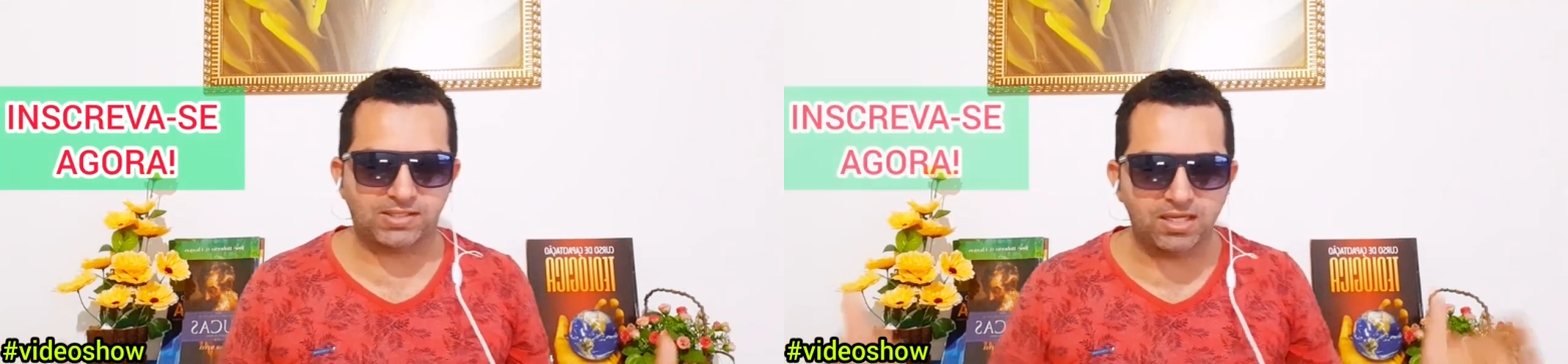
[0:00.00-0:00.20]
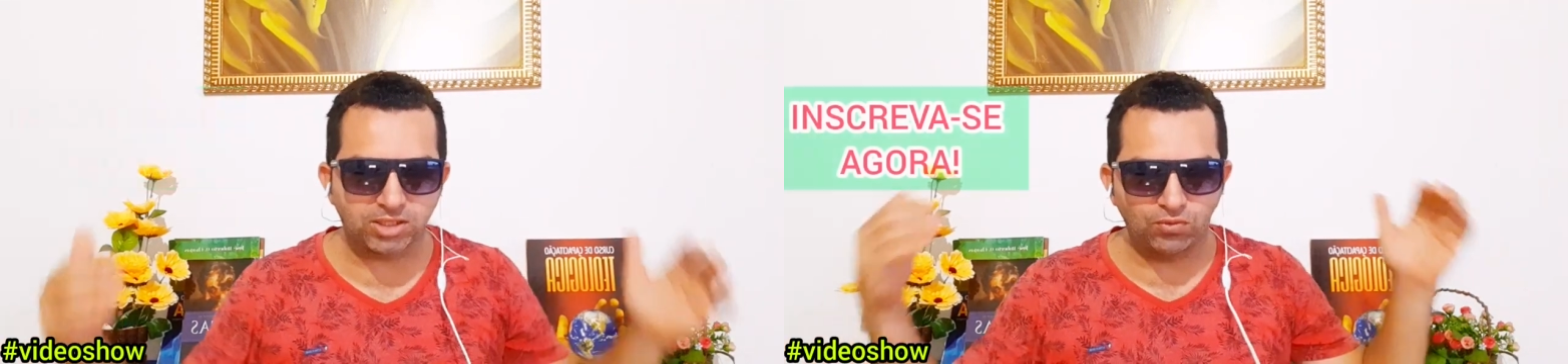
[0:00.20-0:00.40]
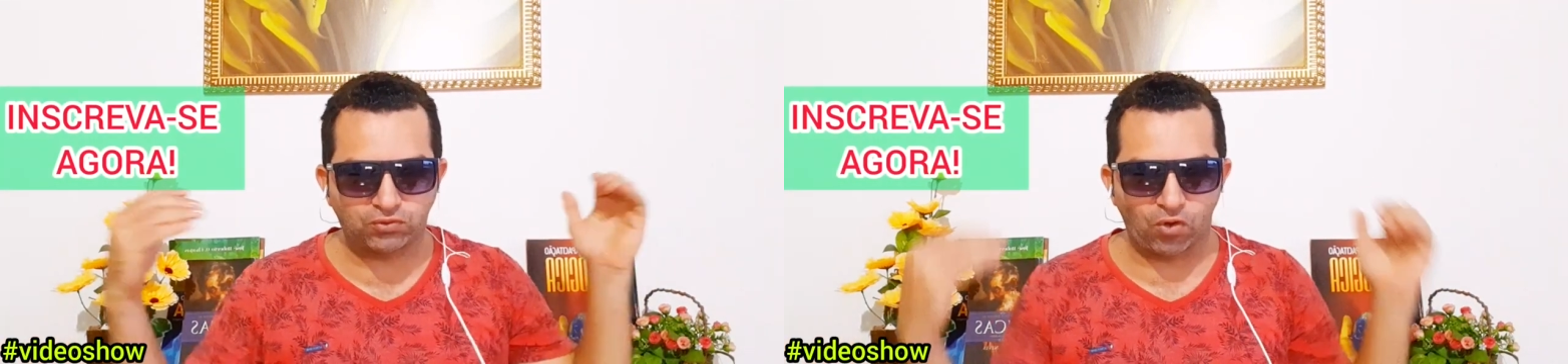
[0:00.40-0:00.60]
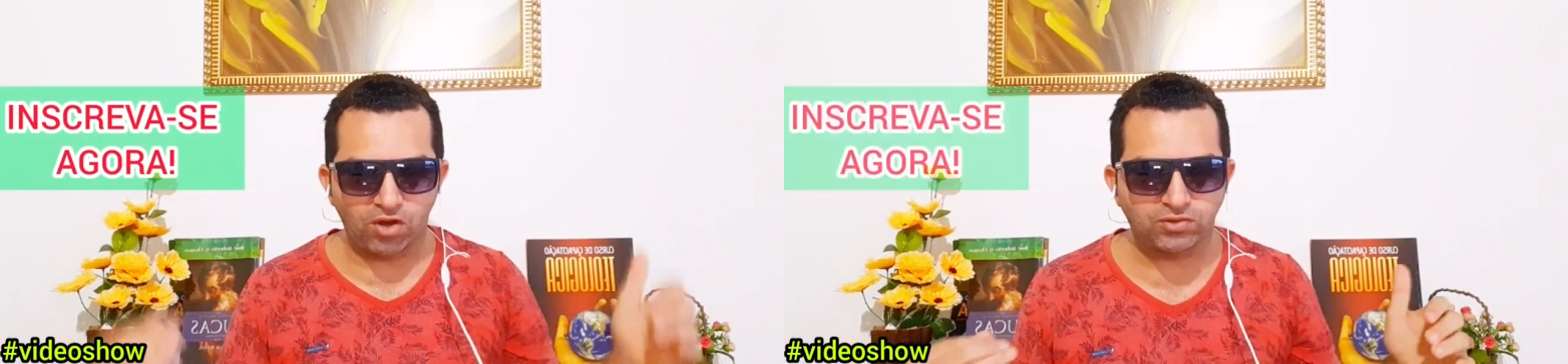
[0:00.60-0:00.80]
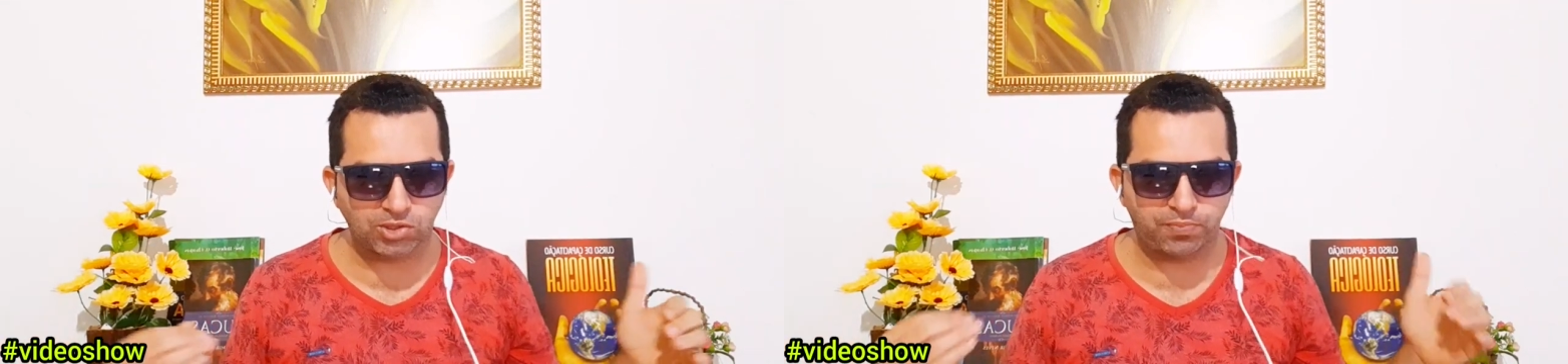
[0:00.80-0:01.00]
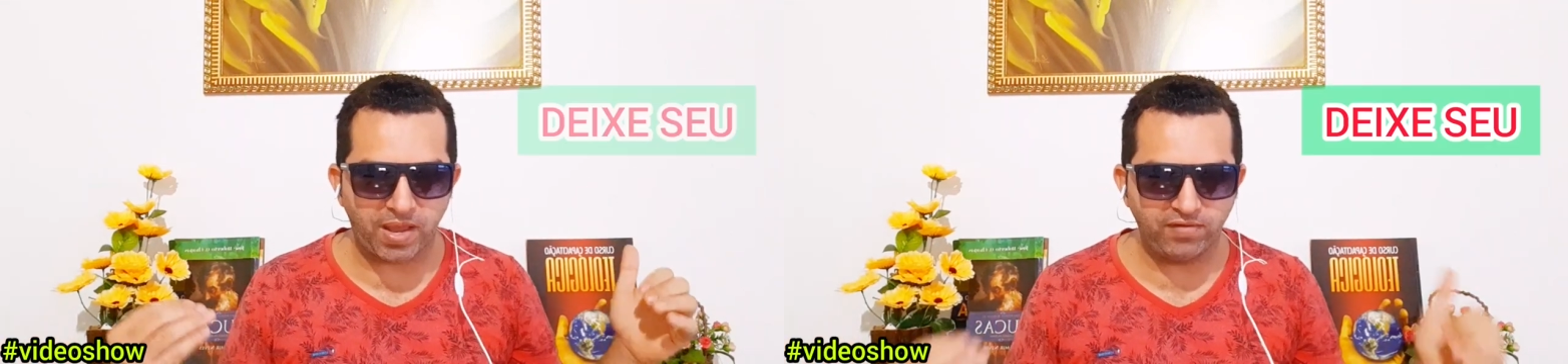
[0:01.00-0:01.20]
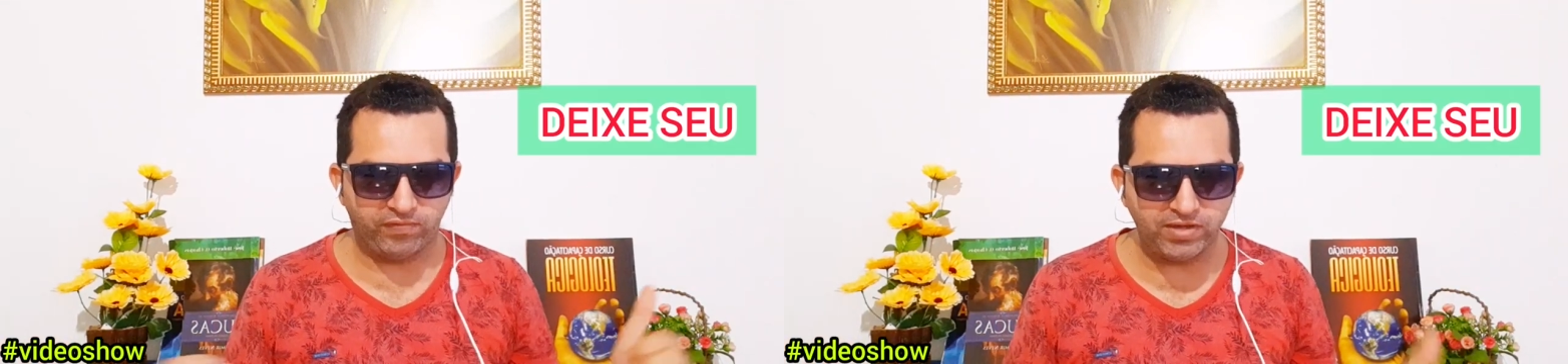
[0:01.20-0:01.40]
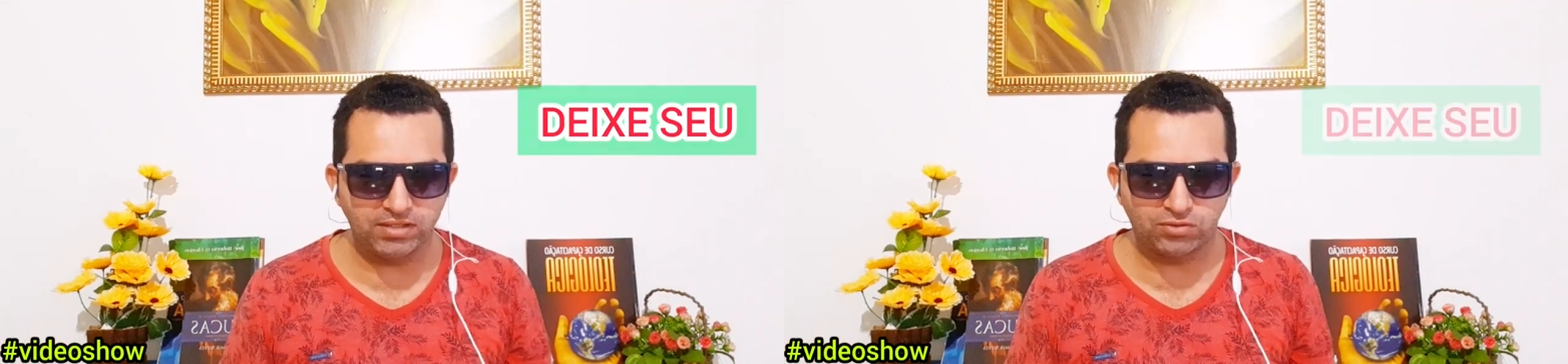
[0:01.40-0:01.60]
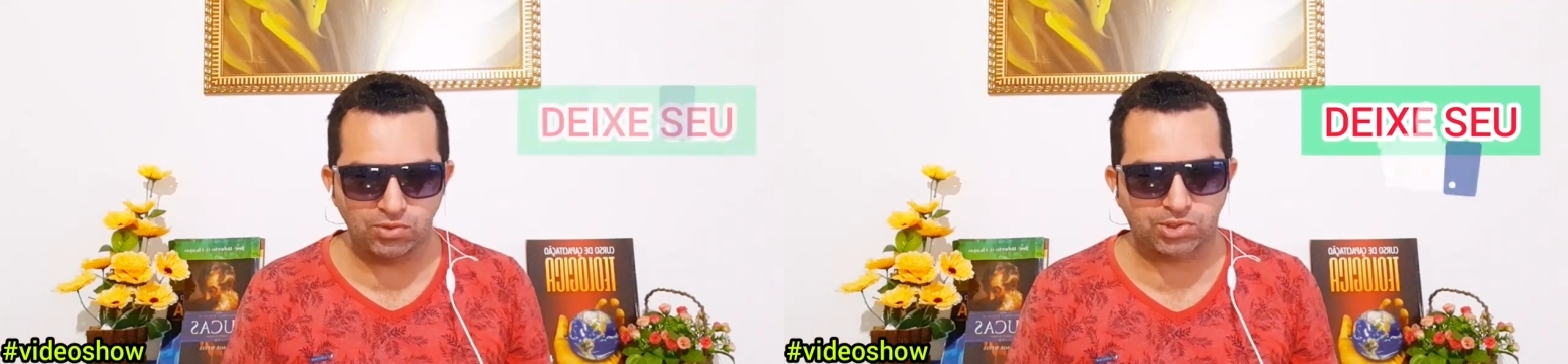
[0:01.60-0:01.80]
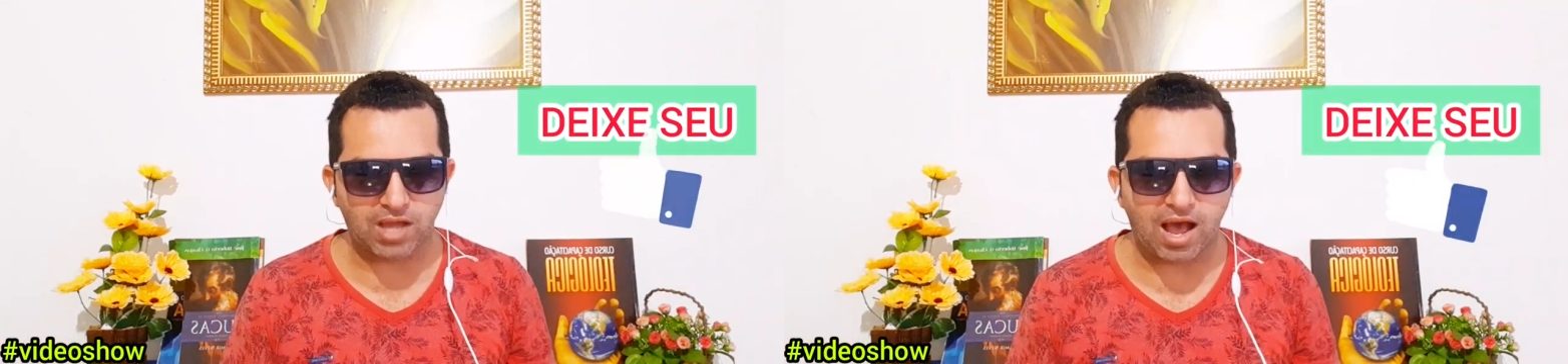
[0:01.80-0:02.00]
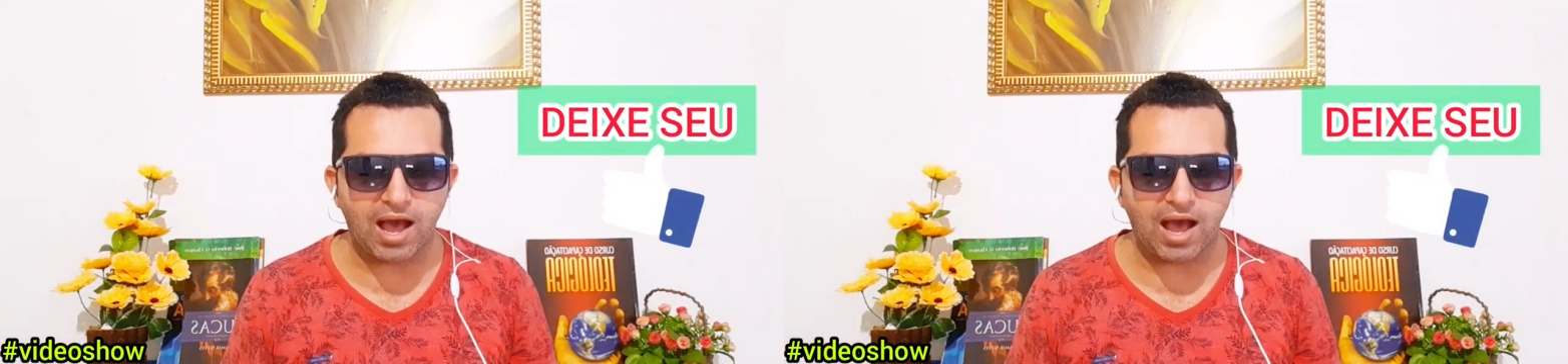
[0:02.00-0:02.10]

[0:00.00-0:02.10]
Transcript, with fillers: sejam todos bem-vindos